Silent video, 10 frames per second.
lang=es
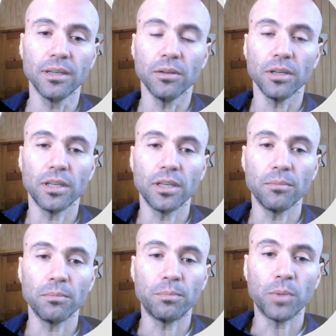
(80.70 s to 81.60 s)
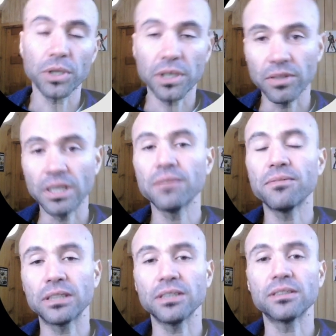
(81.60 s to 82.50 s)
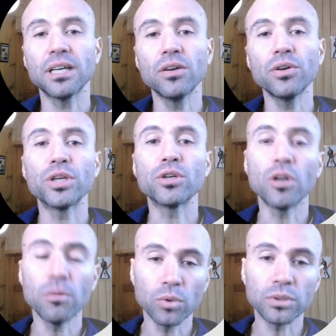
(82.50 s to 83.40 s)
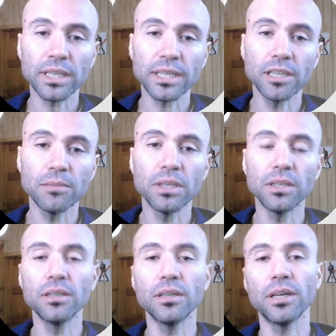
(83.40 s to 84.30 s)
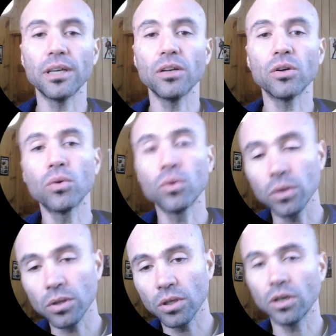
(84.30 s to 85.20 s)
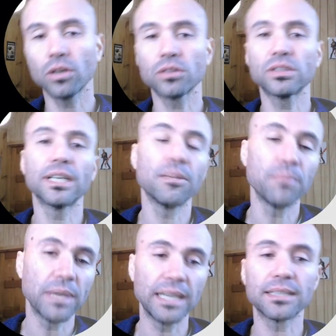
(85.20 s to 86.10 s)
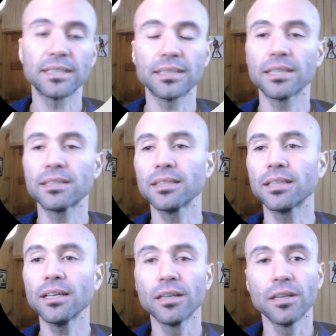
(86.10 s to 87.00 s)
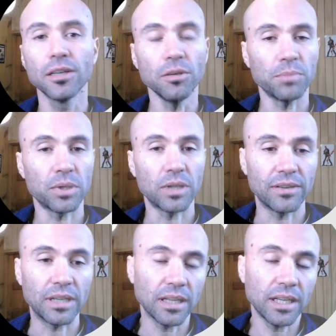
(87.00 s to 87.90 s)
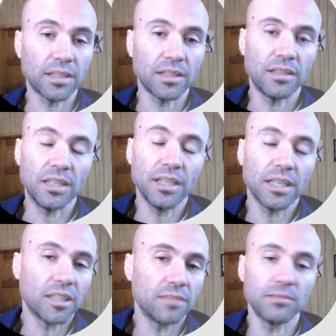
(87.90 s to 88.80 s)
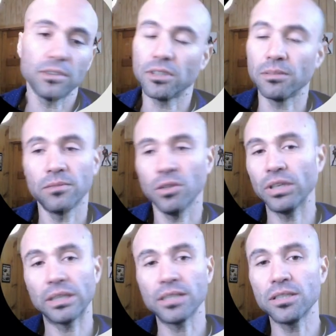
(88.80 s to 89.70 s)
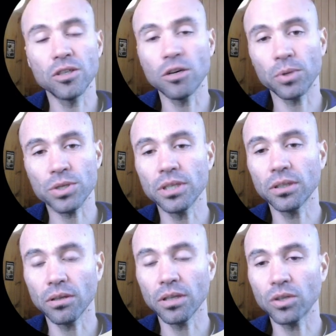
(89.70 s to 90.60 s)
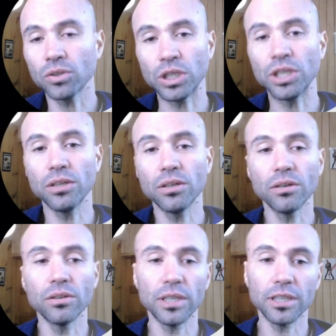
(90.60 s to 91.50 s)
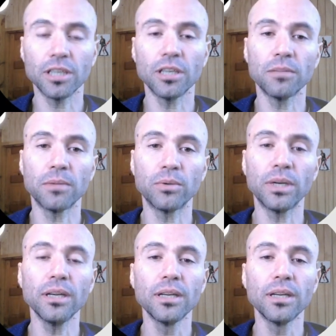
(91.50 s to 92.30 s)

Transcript: Em, porque viene enfatizado en cómo usar Gemini en los Google Docs, en el mail, etcétera, etcétera. Pero la verdad es que diría que, no sé, 95% del contenido de este manual